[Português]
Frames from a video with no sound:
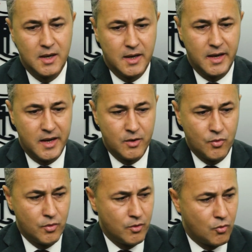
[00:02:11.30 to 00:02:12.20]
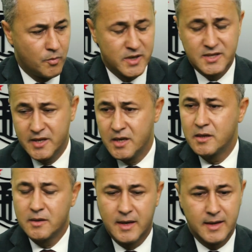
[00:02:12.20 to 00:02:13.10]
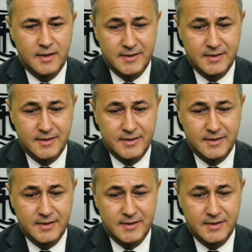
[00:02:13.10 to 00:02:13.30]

é, eu, eu, comecei, é,